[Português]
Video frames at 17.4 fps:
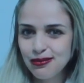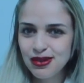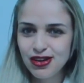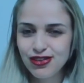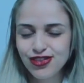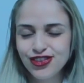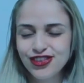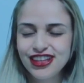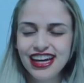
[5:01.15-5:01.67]
a
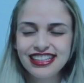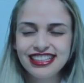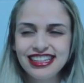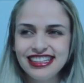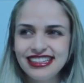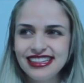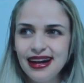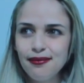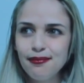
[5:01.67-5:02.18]
minha vontade
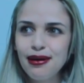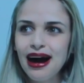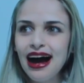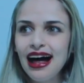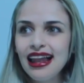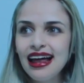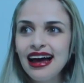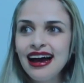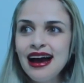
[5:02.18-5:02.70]
ali da
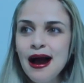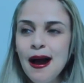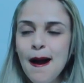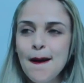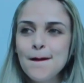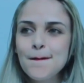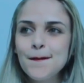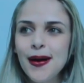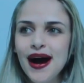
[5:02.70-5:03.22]
bala,
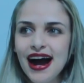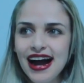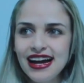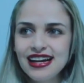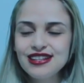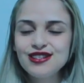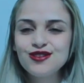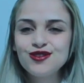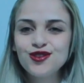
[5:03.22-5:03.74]

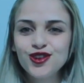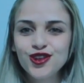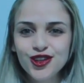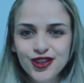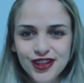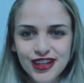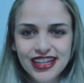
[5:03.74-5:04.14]
mas foram